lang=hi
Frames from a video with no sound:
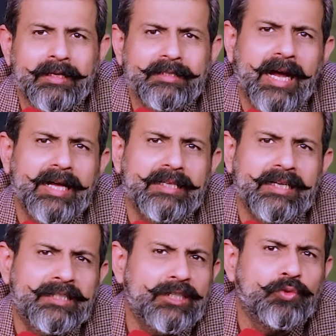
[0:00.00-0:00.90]
शायद
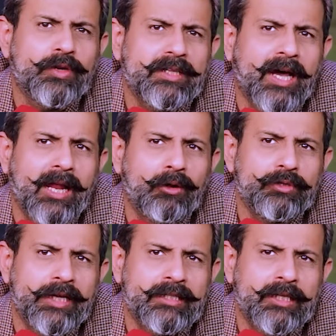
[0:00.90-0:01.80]
इसी सूरत हाल
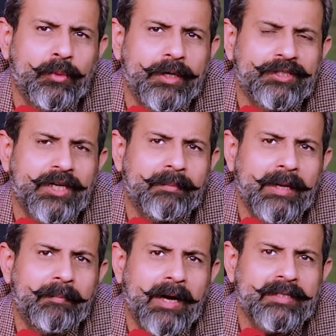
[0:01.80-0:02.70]
को देखते हुए
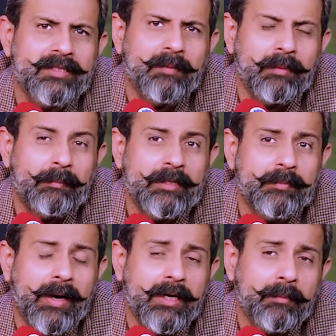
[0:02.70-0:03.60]
चेयरमैन पाकिस्तान पीपल्स
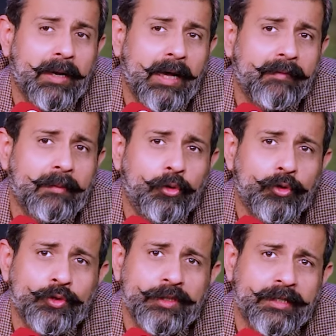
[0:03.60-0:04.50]
पार्टी बलावल
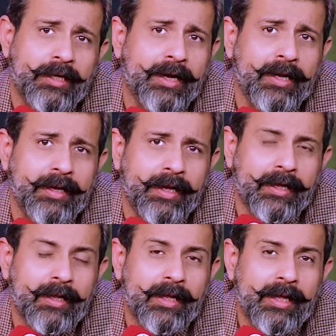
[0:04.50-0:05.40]
भुट्टो जरदारी ने
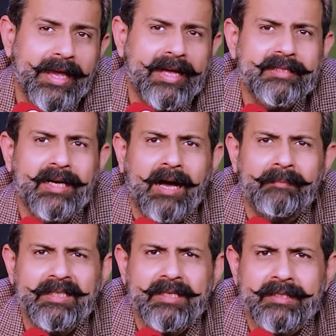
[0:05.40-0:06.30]
एक
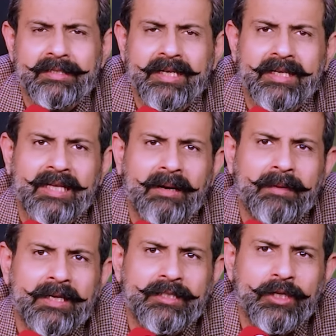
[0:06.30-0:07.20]
इंतबी जलसे से खिताब
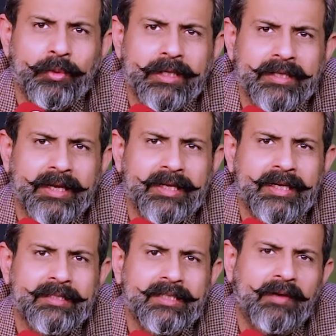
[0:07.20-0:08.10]
करते हुए
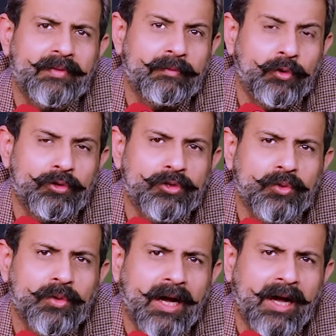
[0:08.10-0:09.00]
तहरीक इंसाफ के वोटर्स
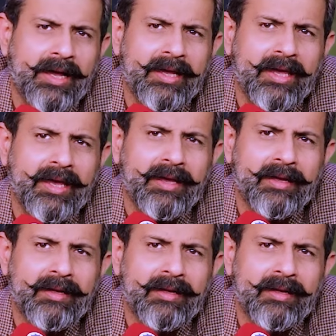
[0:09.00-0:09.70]
को कहा है कि